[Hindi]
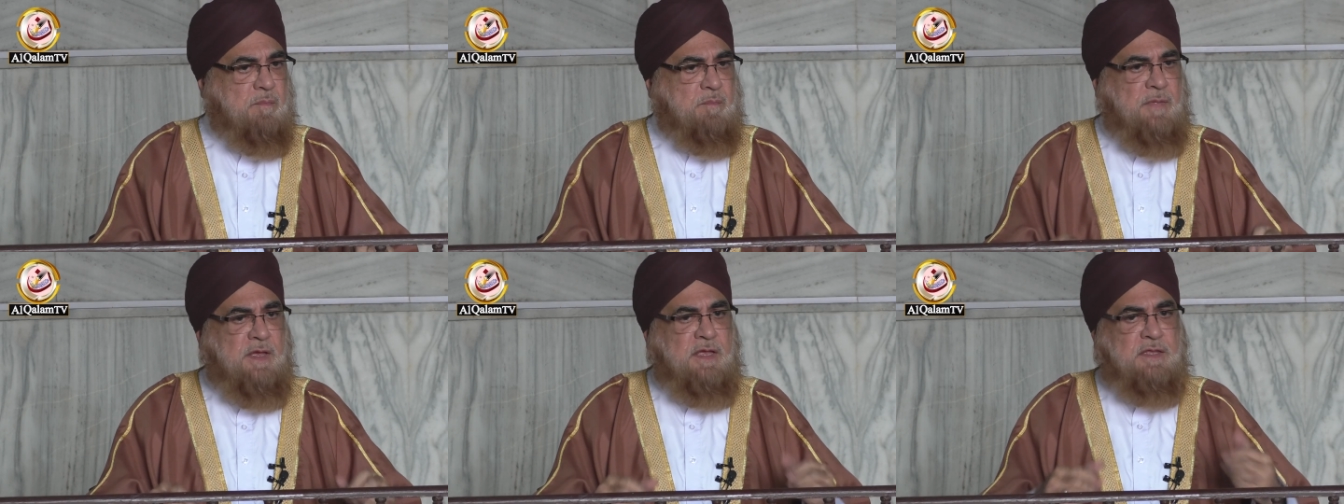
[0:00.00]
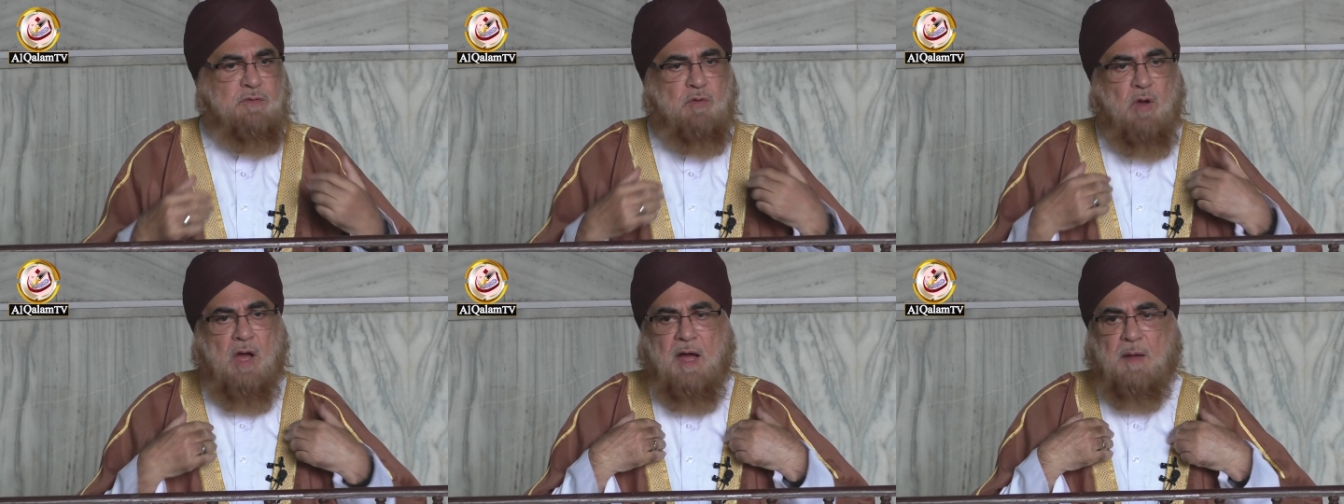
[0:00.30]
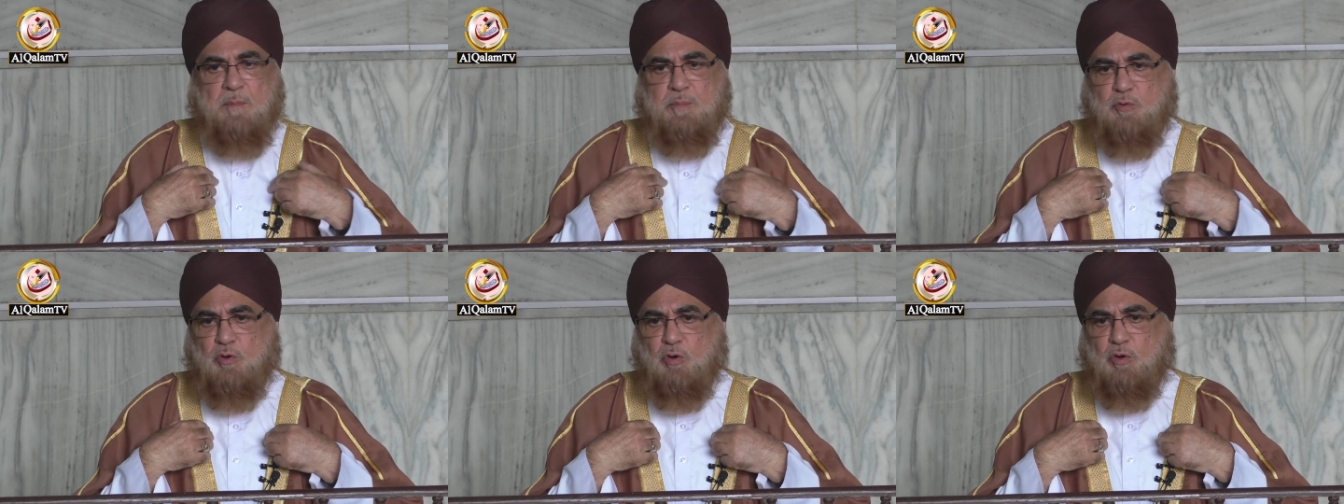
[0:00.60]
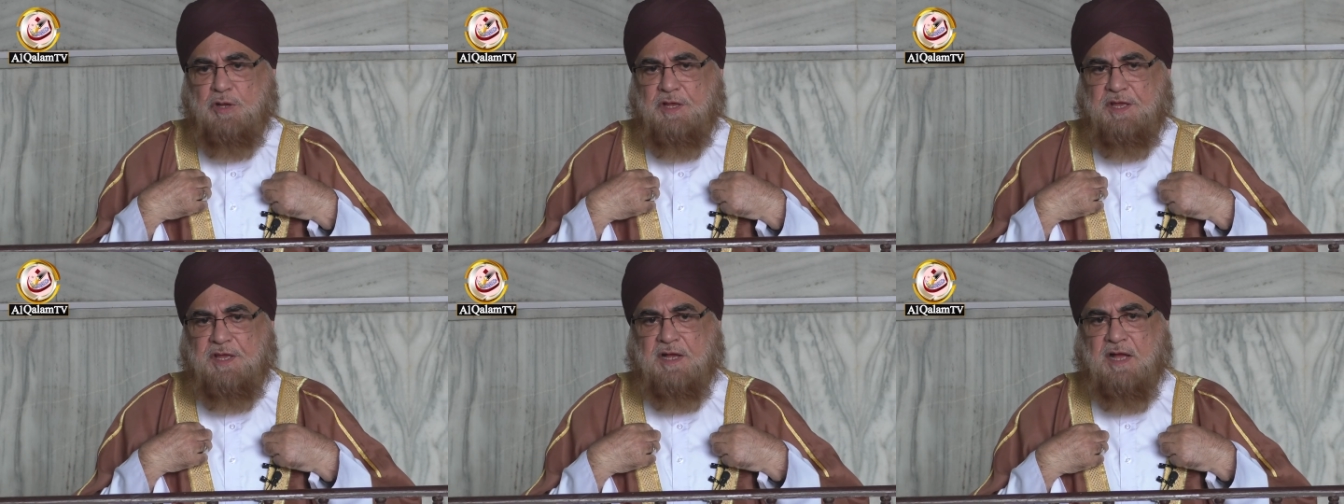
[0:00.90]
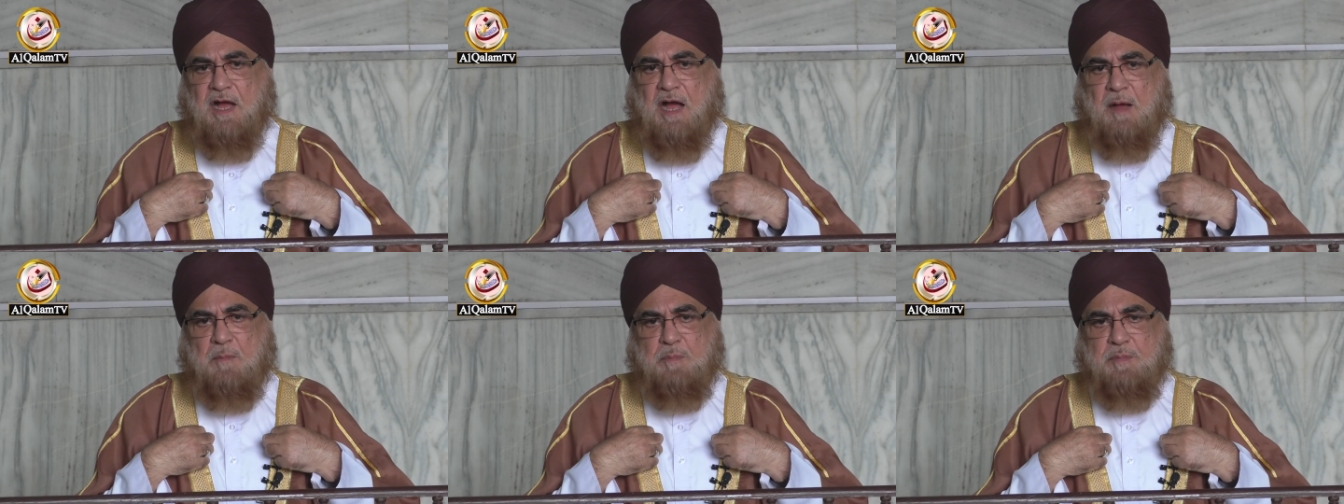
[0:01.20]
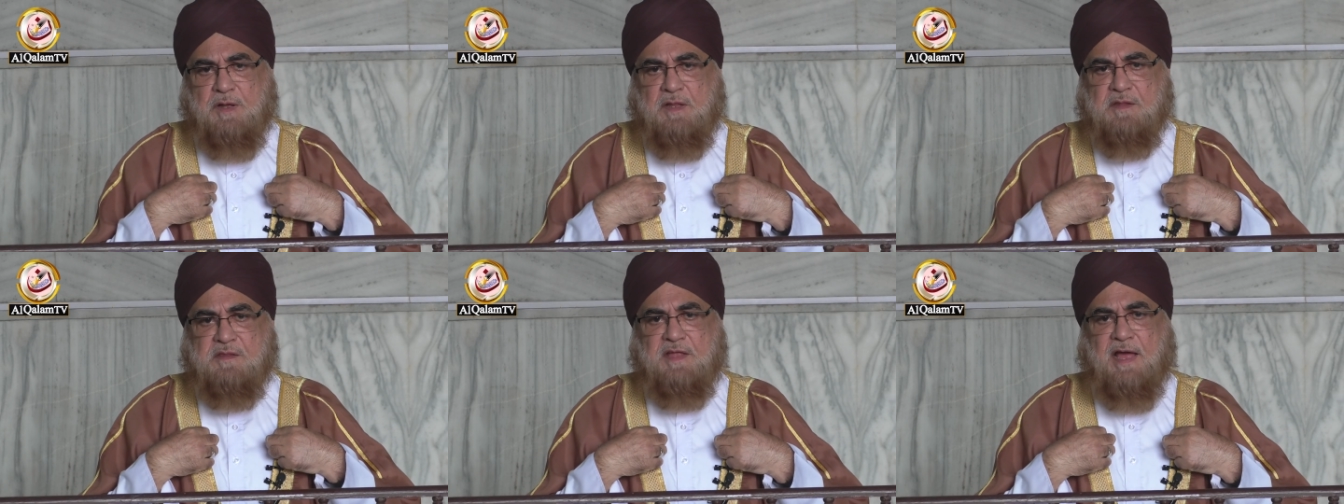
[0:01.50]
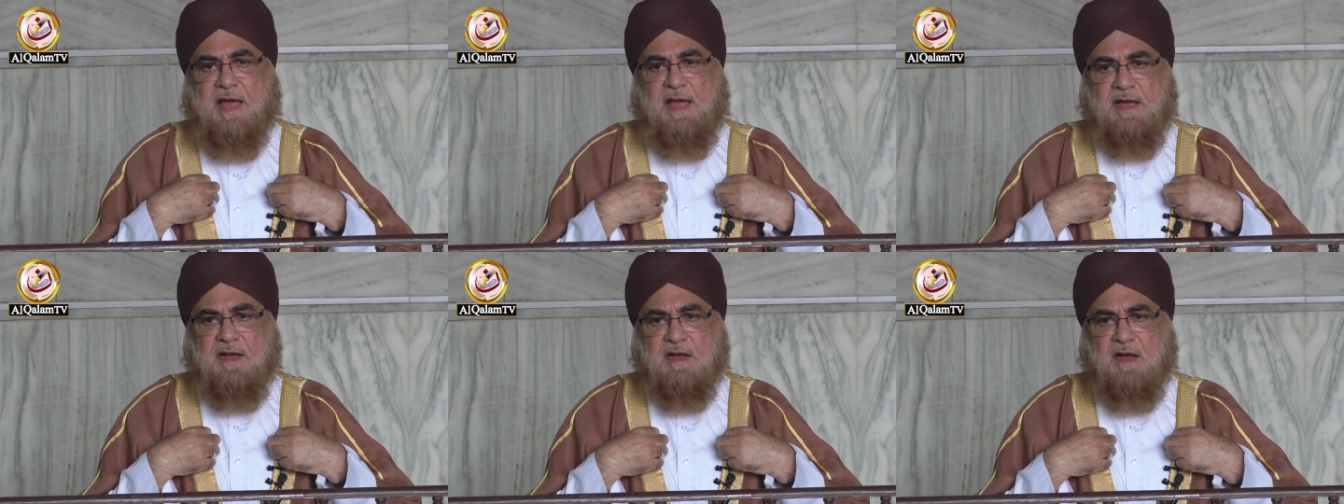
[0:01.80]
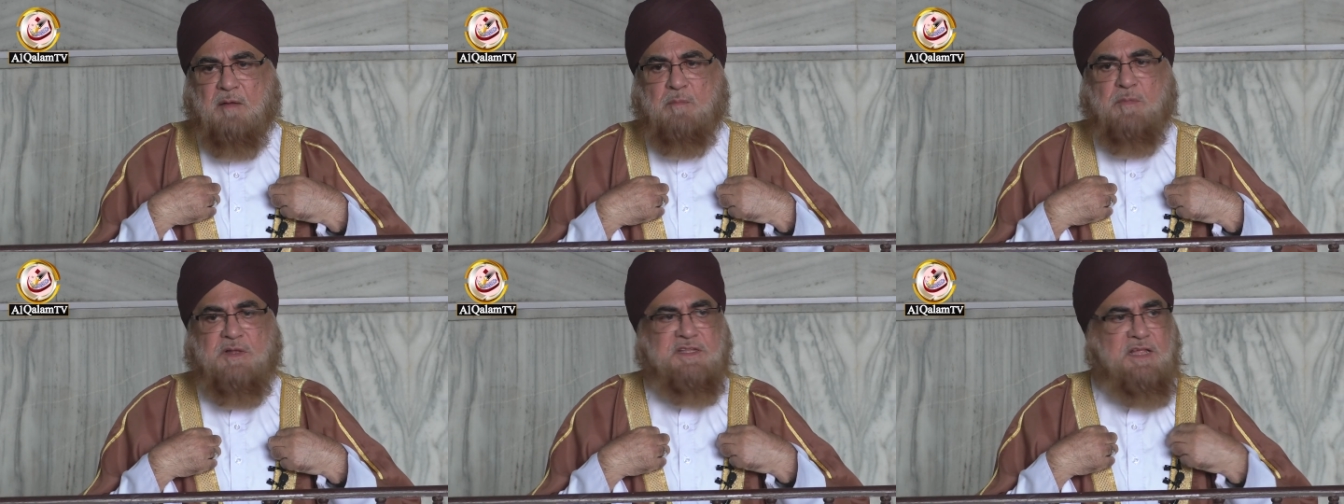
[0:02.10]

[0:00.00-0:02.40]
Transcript: मैं तो आपको एक आपका जायका